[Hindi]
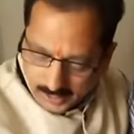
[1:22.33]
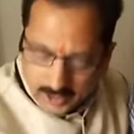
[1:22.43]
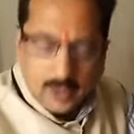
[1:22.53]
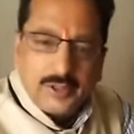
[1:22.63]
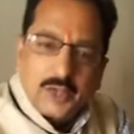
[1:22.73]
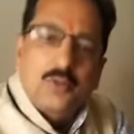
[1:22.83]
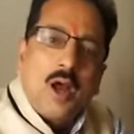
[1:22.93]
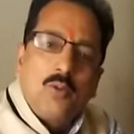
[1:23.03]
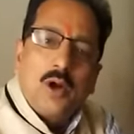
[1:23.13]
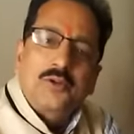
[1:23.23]
एक कविता
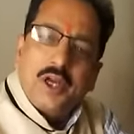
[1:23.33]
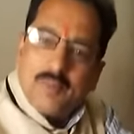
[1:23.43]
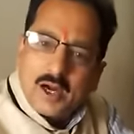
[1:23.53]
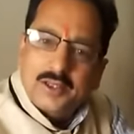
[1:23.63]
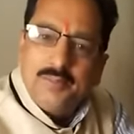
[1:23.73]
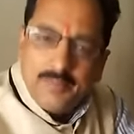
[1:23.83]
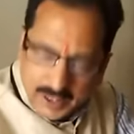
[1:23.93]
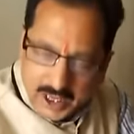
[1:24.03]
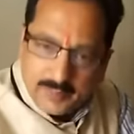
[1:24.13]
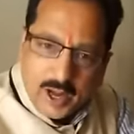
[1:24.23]
सुनाऊंगा उसके बाद
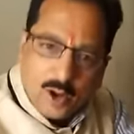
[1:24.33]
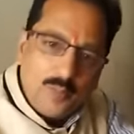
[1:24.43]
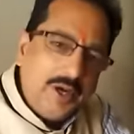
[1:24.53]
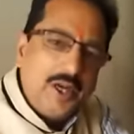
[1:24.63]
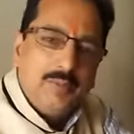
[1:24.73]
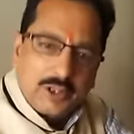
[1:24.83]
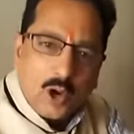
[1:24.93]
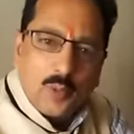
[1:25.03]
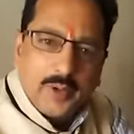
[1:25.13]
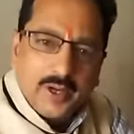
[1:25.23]
बेटी पढ़ाओ बेटी
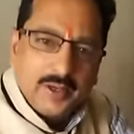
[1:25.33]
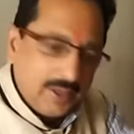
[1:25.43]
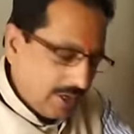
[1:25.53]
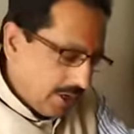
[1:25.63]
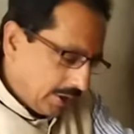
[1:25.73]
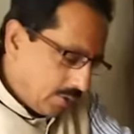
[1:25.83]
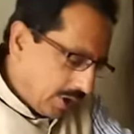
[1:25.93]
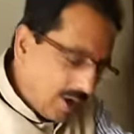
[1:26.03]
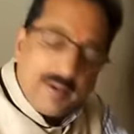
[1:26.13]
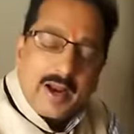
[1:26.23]
बचाओ पे
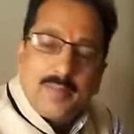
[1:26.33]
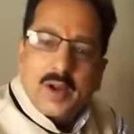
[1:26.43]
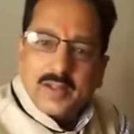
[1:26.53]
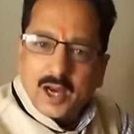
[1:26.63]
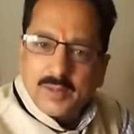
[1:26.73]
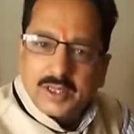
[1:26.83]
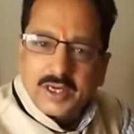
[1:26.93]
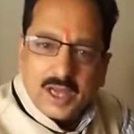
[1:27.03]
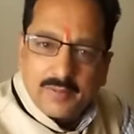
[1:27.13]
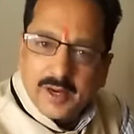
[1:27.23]
क्योंकि हमारे
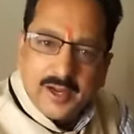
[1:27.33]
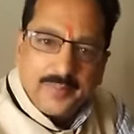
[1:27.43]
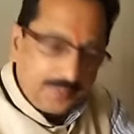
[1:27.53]
प्रधानमंत्री साहब ने